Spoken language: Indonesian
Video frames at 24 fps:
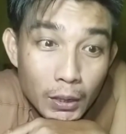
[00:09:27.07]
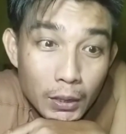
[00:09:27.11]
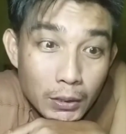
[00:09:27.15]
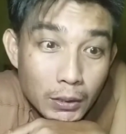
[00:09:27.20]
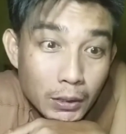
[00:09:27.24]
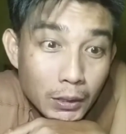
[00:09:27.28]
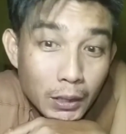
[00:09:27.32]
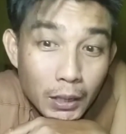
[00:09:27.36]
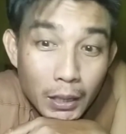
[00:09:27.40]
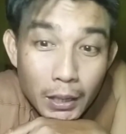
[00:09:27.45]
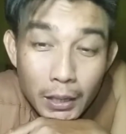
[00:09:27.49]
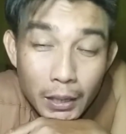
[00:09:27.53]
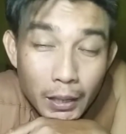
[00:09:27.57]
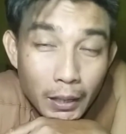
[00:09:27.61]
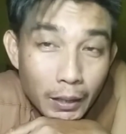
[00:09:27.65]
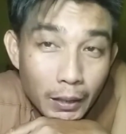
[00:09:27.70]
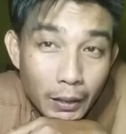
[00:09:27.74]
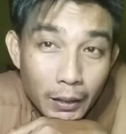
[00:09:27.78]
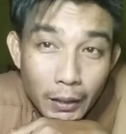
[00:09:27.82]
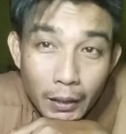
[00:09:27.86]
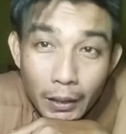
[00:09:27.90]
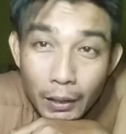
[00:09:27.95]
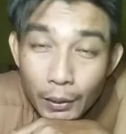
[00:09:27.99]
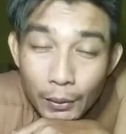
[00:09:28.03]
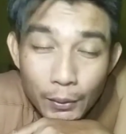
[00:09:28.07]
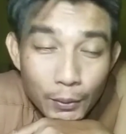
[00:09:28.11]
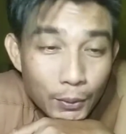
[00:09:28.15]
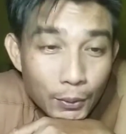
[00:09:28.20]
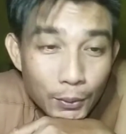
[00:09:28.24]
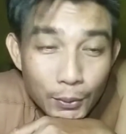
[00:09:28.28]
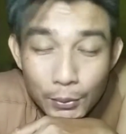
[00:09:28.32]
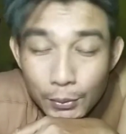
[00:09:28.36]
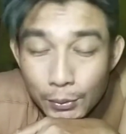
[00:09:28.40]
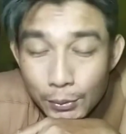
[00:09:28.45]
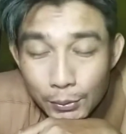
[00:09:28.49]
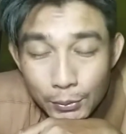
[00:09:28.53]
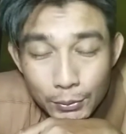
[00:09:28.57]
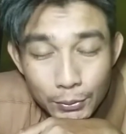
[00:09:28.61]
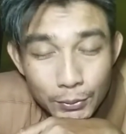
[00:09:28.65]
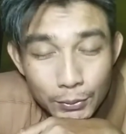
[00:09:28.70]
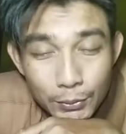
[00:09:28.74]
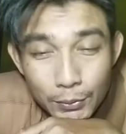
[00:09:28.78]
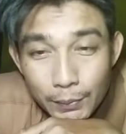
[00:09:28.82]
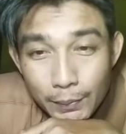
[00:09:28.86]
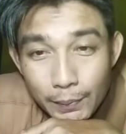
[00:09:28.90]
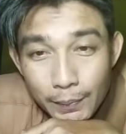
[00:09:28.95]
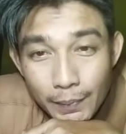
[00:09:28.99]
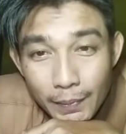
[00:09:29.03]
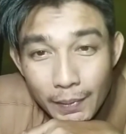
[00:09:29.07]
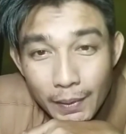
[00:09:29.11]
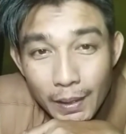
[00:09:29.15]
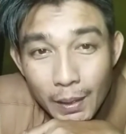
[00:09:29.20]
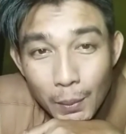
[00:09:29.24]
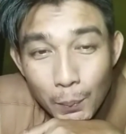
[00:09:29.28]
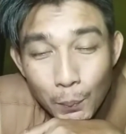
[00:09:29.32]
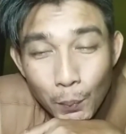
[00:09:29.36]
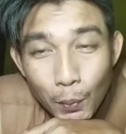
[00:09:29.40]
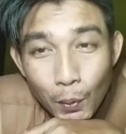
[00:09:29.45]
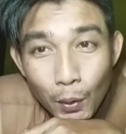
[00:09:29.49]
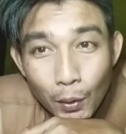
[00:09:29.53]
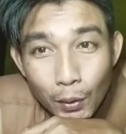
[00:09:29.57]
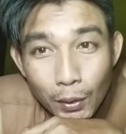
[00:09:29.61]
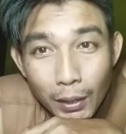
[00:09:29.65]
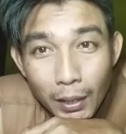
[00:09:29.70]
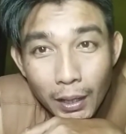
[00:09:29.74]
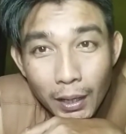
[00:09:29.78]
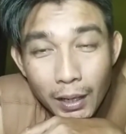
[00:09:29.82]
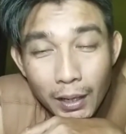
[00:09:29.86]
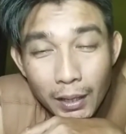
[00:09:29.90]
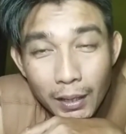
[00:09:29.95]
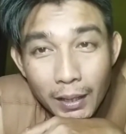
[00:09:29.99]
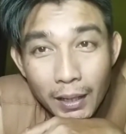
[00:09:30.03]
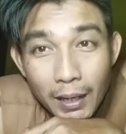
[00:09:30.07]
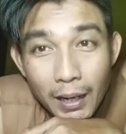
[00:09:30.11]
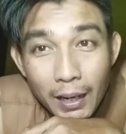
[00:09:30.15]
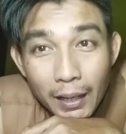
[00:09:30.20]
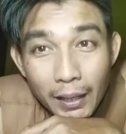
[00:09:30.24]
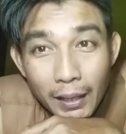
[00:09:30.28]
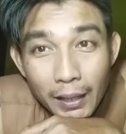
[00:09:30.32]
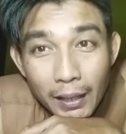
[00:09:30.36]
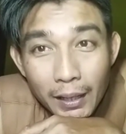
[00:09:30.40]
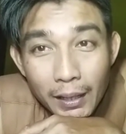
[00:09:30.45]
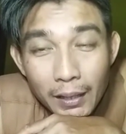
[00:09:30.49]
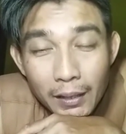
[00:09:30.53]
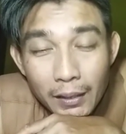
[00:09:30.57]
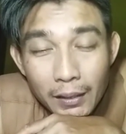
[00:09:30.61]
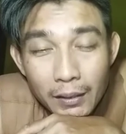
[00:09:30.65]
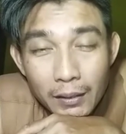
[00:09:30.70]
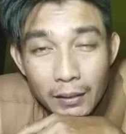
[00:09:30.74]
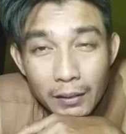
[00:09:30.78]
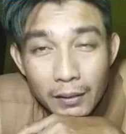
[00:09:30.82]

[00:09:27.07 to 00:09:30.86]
sedihnya ini aduh pokoknya dengar ini